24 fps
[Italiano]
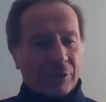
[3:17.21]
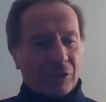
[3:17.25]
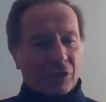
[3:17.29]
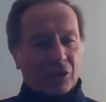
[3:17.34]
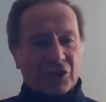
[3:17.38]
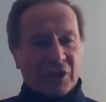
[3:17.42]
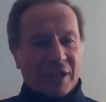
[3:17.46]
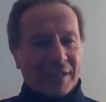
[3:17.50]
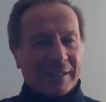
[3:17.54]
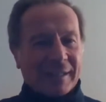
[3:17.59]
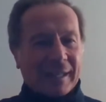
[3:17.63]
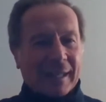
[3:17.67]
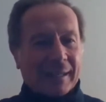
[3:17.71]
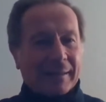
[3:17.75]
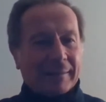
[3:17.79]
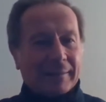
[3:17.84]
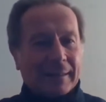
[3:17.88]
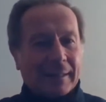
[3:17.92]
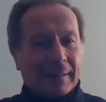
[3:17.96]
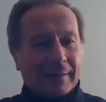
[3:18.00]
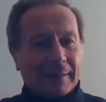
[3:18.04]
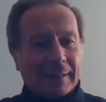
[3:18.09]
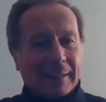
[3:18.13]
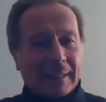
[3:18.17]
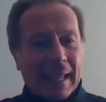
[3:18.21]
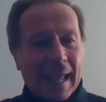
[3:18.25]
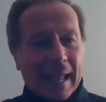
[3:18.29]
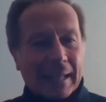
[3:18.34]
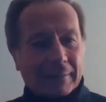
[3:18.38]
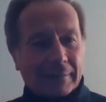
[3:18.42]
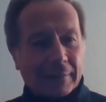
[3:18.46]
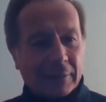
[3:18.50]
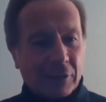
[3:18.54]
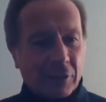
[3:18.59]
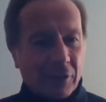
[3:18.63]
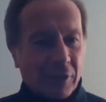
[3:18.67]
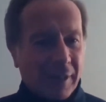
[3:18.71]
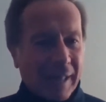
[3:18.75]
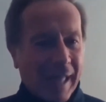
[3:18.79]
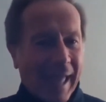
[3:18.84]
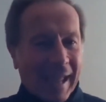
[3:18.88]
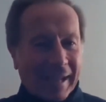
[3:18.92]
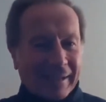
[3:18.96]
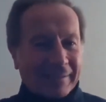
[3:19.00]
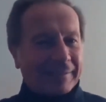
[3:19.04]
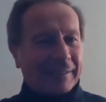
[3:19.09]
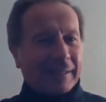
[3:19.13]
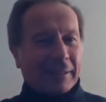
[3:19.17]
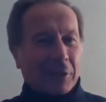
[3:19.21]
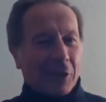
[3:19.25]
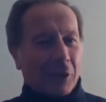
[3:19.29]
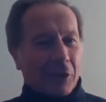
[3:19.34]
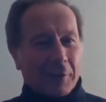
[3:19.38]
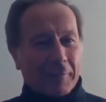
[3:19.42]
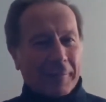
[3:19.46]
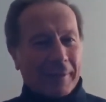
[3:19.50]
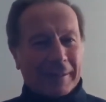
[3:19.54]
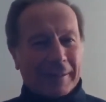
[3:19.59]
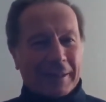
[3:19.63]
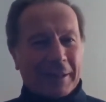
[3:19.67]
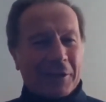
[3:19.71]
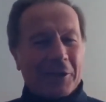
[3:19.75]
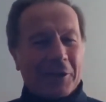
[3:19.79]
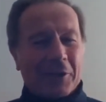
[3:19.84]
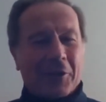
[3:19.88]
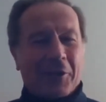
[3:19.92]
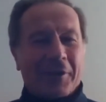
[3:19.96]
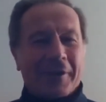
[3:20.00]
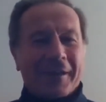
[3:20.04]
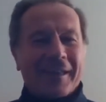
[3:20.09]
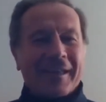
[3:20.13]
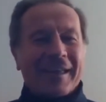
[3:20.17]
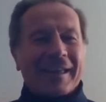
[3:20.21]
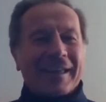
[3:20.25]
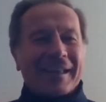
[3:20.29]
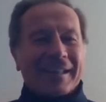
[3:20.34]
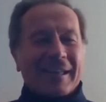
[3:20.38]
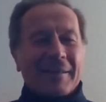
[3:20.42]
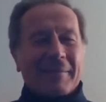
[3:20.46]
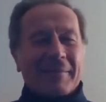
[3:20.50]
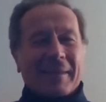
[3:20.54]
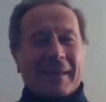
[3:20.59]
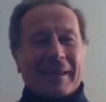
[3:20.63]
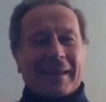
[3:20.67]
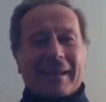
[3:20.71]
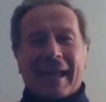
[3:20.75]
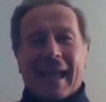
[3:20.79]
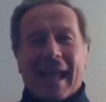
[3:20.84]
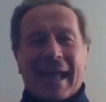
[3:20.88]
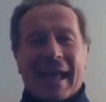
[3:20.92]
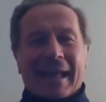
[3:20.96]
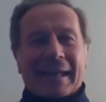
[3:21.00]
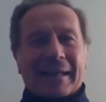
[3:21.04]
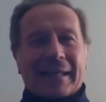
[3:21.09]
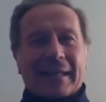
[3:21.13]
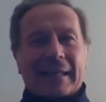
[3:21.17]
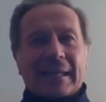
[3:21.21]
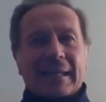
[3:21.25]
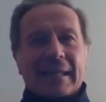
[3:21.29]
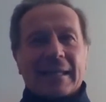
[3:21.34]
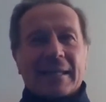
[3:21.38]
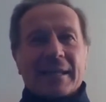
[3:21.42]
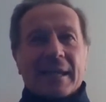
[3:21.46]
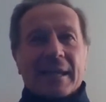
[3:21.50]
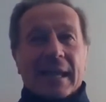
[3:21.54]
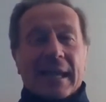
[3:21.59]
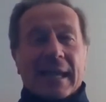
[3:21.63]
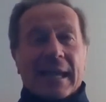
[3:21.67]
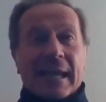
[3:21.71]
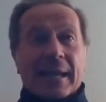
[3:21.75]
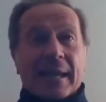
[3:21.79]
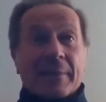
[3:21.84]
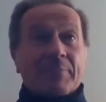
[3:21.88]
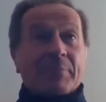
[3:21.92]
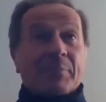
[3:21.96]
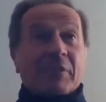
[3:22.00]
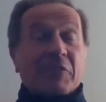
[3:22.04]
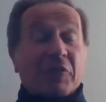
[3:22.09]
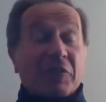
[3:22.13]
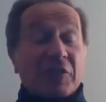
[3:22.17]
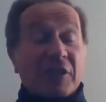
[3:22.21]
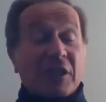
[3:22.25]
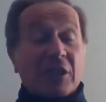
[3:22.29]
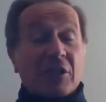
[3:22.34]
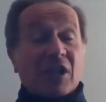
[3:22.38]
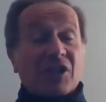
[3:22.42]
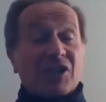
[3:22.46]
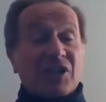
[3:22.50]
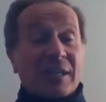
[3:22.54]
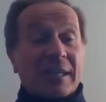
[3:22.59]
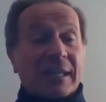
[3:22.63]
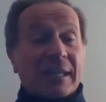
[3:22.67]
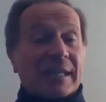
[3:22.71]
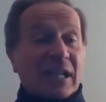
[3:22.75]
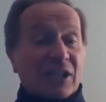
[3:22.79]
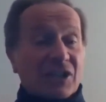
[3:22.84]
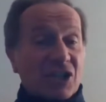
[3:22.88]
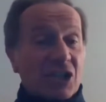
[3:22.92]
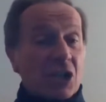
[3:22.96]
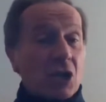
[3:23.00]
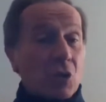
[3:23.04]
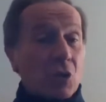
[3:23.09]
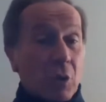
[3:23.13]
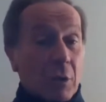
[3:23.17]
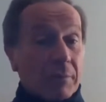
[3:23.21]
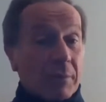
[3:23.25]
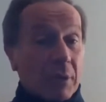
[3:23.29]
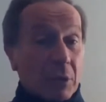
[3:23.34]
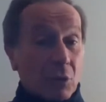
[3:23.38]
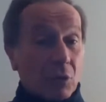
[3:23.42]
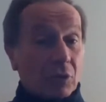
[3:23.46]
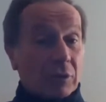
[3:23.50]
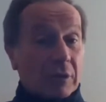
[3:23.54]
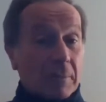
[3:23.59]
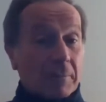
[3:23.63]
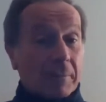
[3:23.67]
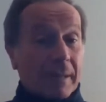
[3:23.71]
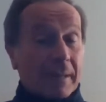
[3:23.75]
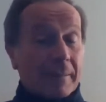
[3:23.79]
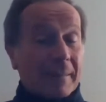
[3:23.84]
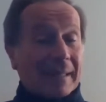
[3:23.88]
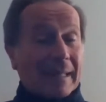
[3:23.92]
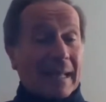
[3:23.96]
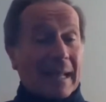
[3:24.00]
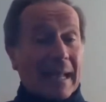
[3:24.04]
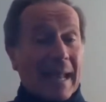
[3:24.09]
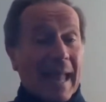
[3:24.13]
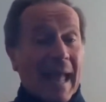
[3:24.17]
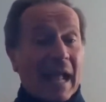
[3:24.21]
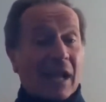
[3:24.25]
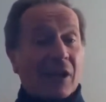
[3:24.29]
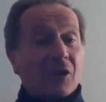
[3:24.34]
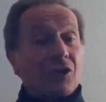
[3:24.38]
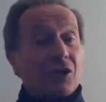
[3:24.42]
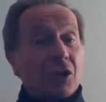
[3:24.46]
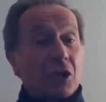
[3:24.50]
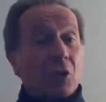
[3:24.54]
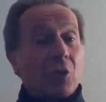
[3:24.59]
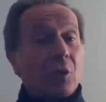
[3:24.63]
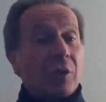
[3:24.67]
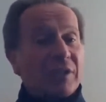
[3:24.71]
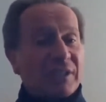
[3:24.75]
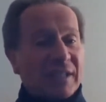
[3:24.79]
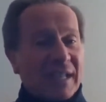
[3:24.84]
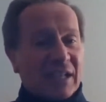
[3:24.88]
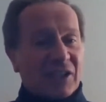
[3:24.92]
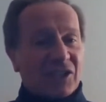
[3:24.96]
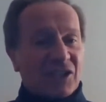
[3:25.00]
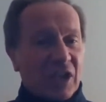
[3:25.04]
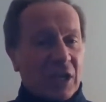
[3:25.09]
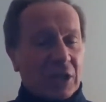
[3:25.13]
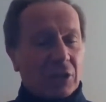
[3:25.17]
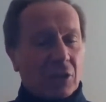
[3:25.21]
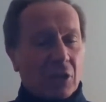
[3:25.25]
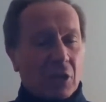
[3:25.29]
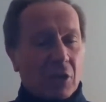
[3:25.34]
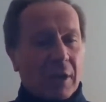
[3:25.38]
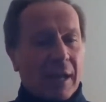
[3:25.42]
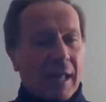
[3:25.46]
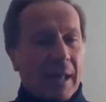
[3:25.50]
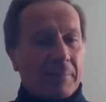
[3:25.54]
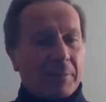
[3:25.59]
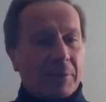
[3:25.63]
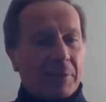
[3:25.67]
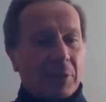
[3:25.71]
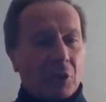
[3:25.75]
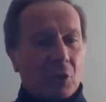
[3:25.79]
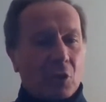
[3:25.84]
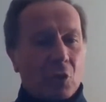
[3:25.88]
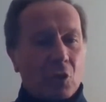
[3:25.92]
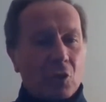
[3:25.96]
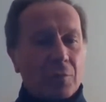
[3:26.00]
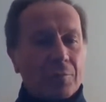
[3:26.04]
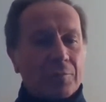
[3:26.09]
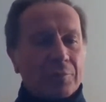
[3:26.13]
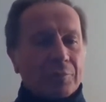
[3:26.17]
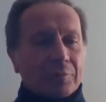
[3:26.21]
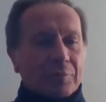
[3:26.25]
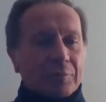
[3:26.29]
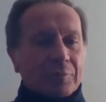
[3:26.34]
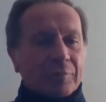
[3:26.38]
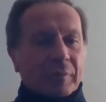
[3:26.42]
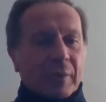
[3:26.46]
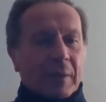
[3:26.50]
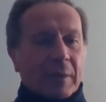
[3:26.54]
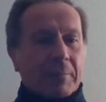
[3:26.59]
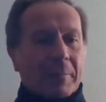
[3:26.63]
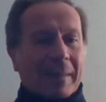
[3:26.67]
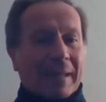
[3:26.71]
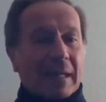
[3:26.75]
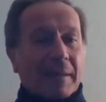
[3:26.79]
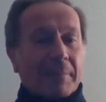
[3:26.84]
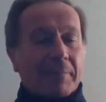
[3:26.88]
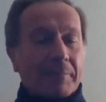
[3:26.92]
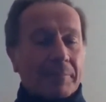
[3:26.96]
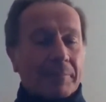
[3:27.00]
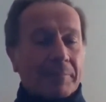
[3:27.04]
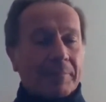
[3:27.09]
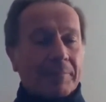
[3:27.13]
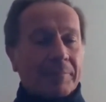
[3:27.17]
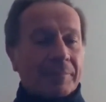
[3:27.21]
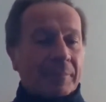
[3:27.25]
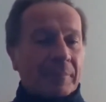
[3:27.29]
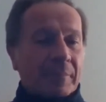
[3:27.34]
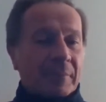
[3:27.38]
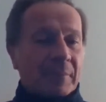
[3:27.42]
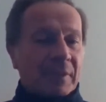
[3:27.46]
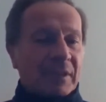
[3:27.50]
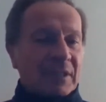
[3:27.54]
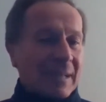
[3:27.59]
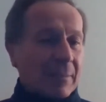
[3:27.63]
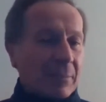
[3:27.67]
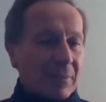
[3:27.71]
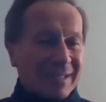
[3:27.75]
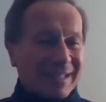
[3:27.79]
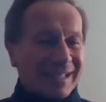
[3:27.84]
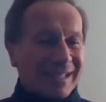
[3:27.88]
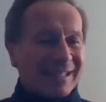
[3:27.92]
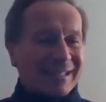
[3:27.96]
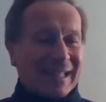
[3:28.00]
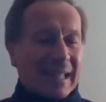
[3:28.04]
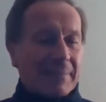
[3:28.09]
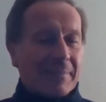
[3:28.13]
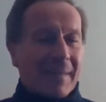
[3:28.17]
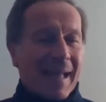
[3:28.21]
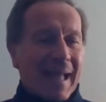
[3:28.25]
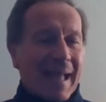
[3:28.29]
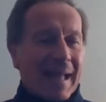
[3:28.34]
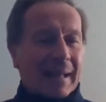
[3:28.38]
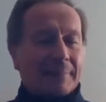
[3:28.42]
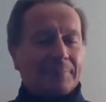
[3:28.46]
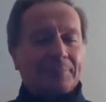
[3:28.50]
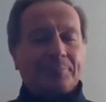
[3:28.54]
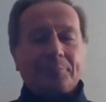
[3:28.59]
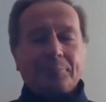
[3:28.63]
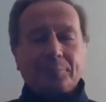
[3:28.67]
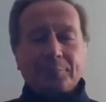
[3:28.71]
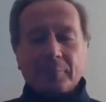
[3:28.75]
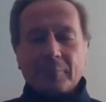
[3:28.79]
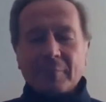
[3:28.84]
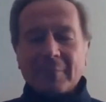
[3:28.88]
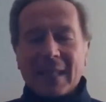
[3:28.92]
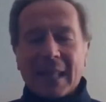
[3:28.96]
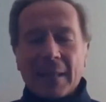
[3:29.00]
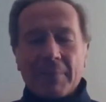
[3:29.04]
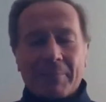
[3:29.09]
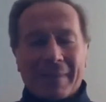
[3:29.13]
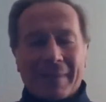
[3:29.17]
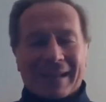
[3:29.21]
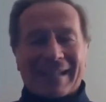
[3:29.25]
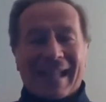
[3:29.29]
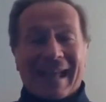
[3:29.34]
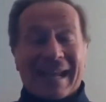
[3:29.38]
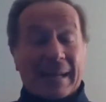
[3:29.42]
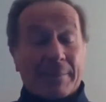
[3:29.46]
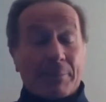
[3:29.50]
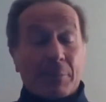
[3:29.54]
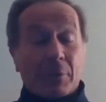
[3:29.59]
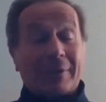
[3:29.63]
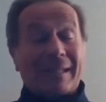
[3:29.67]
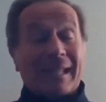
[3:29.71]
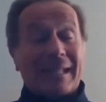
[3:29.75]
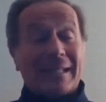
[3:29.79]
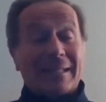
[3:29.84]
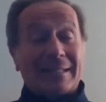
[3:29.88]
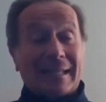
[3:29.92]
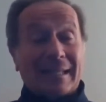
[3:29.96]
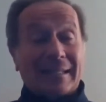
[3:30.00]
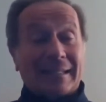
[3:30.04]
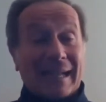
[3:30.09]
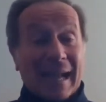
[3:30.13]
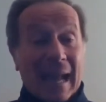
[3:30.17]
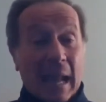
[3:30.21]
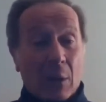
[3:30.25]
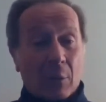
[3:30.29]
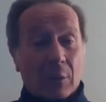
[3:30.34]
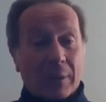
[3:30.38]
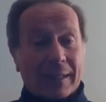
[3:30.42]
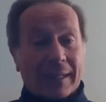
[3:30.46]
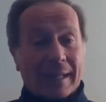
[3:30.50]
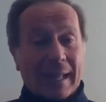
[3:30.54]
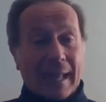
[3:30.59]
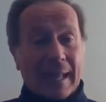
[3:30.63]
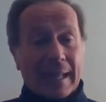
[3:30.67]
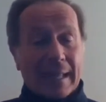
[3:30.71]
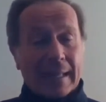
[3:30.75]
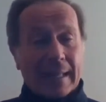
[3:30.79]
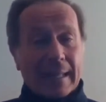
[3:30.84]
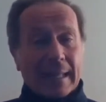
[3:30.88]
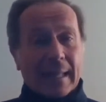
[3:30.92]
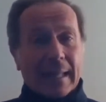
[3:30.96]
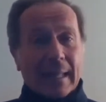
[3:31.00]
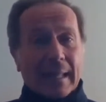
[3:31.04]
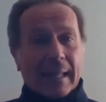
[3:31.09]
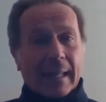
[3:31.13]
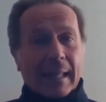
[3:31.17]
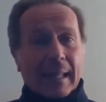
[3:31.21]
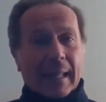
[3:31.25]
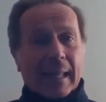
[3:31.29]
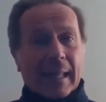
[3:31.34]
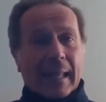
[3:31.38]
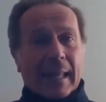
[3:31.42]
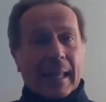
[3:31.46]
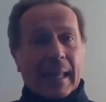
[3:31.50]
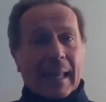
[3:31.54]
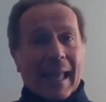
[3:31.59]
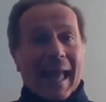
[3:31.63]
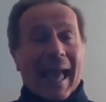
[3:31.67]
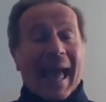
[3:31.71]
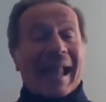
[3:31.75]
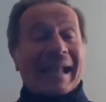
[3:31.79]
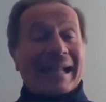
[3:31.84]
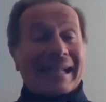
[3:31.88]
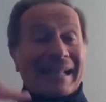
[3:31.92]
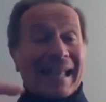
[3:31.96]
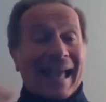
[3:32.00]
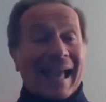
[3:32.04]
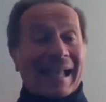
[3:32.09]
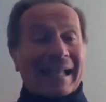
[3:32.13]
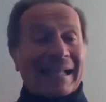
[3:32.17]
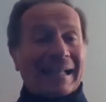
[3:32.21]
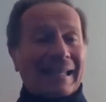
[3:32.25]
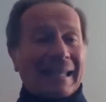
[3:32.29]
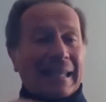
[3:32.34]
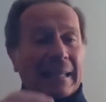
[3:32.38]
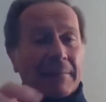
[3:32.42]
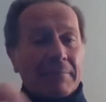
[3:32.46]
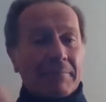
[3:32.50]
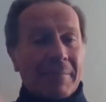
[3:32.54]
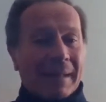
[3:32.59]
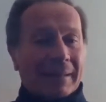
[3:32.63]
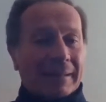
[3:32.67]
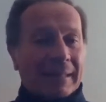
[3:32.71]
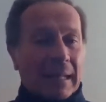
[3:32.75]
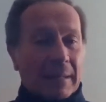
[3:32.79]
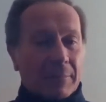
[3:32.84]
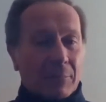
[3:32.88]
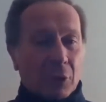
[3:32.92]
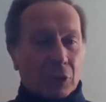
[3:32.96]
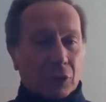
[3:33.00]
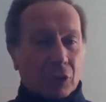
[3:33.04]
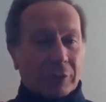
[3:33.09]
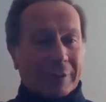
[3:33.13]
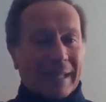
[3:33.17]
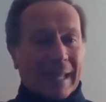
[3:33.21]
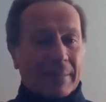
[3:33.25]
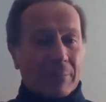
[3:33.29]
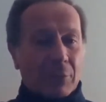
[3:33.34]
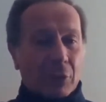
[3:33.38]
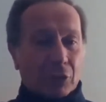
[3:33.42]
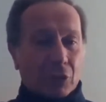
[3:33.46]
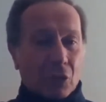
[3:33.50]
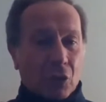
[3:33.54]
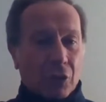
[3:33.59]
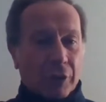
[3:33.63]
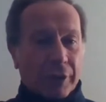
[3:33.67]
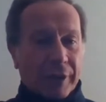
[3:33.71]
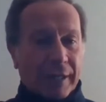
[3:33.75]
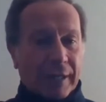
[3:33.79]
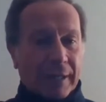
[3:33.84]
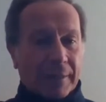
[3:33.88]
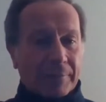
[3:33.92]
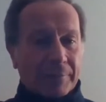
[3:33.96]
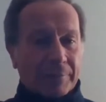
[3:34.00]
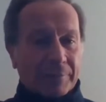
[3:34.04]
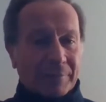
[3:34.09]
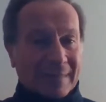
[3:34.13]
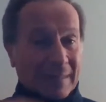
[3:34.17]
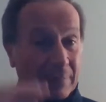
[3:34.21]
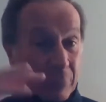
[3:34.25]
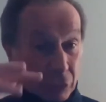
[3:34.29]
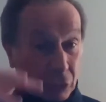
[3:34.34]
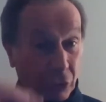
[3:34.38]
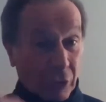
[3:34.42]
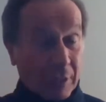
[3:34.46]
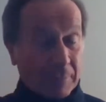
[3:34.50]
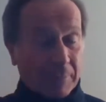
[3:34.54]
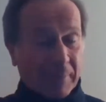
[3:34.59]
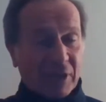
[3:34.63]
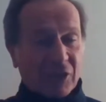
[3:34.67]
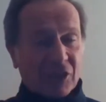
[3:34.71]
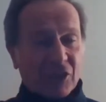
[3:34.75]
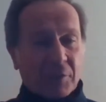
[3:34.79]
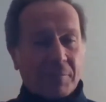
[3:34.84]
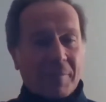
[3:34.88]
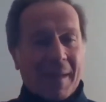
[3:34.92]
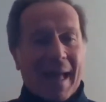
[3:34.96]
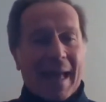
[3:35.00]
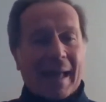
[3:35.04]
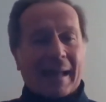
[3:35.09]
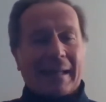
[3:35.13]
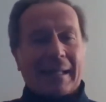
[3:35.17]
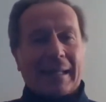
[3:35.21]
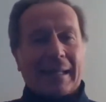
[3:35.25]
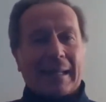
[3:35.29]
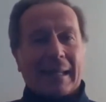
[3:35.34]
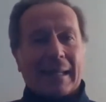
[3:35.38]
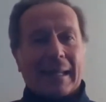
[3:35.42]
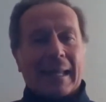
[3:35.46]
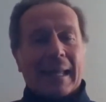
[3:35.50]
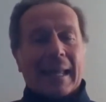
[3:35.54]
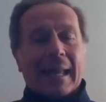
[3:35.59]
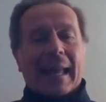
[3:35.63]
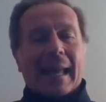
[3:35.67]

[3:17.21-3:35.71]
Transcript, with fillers: non c'è niente di etico, ectico come dicono gli americani, eh, fino a circa 5 minuti prima del lancio in cui si accendono le APU, per mm, diciamo, il sistema per dare potenza idraulica, eh, al, al, gimbal del, dei motori, dei motori principali.